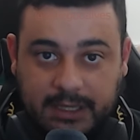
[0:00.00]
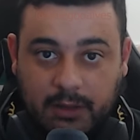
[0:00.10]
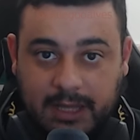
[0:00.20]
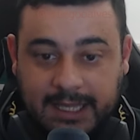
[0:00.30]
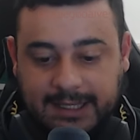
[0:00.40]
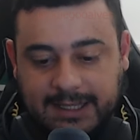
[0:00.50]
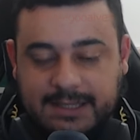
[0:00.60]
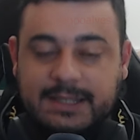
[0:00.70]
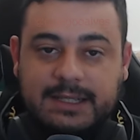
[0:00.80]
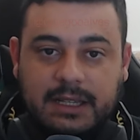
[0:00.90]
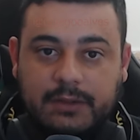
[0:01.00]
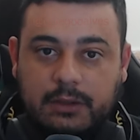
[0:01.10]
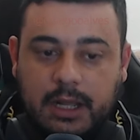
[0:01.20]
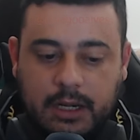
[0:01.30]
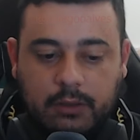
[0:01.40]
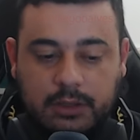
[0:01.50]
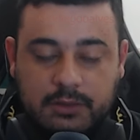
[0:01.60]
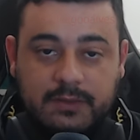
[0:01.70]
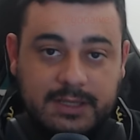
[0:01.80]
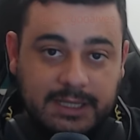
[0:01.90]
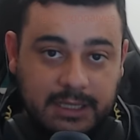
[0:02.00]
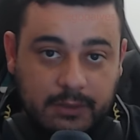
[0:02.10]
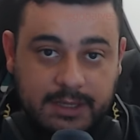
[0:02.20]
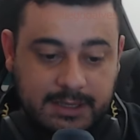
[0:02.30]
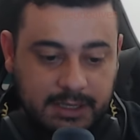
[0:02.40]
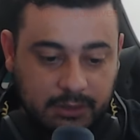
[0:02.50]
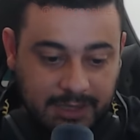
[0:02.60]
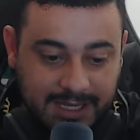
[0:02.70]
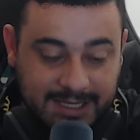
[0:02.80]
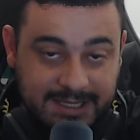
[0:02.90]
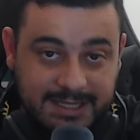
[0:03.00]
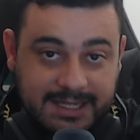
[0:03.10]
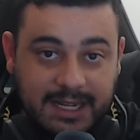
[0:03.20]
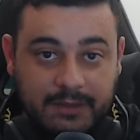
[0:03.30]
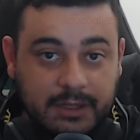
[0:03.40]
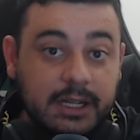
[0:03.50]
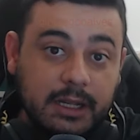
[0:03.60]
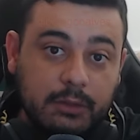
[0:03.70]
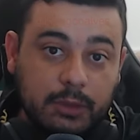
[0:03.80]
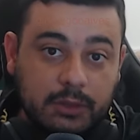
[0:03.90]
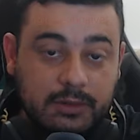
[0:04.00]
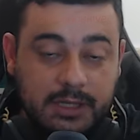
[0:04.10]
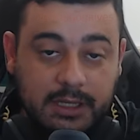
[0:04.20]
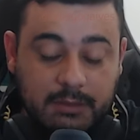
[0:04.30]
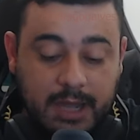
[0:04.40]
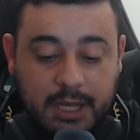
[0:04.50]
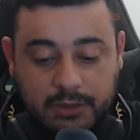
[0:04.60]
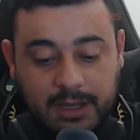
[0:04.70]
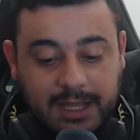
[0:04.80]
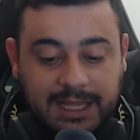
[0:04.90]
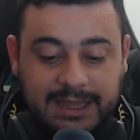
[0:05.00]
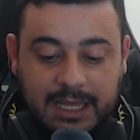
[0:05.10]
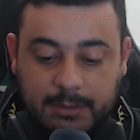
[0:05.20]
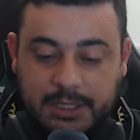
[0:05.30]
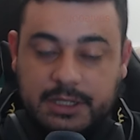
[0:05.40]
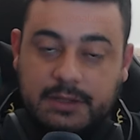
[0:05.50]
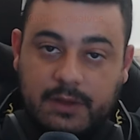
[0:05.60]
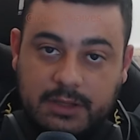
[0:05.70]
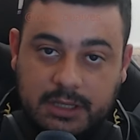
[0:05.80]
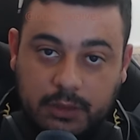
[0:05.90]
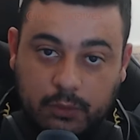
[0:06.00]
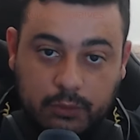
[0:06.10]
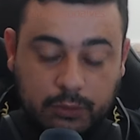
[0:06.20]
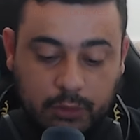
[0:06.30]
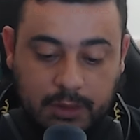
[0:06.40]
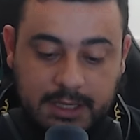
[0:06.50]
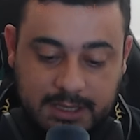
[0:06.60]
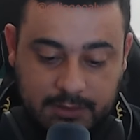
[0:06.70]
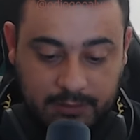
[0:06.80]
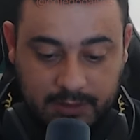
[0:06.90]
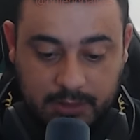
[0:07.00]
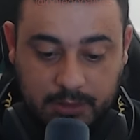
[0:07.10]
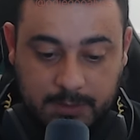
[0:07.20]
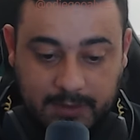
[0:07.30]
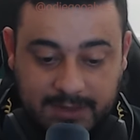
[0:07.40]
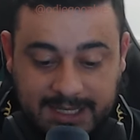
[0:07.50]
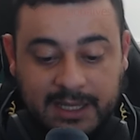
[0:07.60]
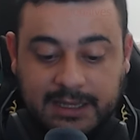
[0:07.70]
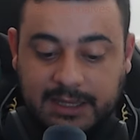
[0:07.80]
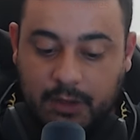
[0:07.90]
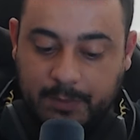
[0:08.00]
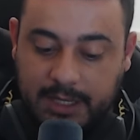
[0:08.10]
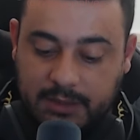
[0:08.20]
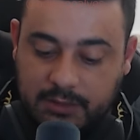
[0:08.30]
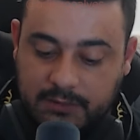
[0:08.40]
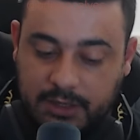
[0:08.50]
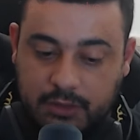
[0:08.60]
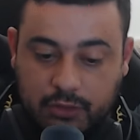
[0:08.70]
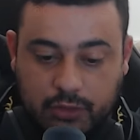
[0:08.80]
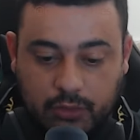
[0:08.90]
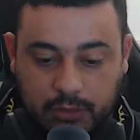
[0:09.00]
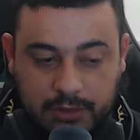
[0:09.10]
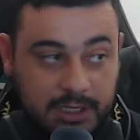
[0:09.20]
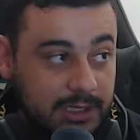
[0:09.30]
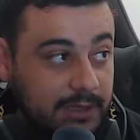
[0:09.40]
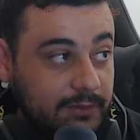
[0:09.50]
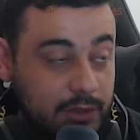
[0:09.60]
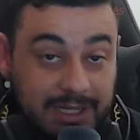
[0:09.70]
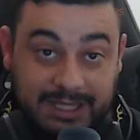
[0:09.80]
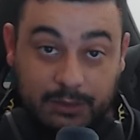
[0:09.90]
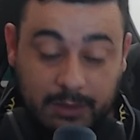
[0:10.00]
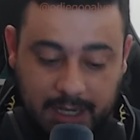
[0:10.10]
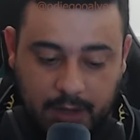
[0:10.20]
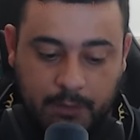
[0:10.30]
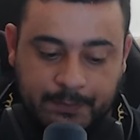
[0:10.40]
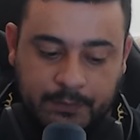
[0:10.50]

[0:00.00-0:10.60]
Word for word: dar o like e se inscrever no canal. Então, se você ainda não é inscrito, inscreve clicando no botãozinho aqui embaixo. Lembra de ativar o sininho com todas as notificações para você não perder os vídeos. Todo dia tem vídeo aqui no canal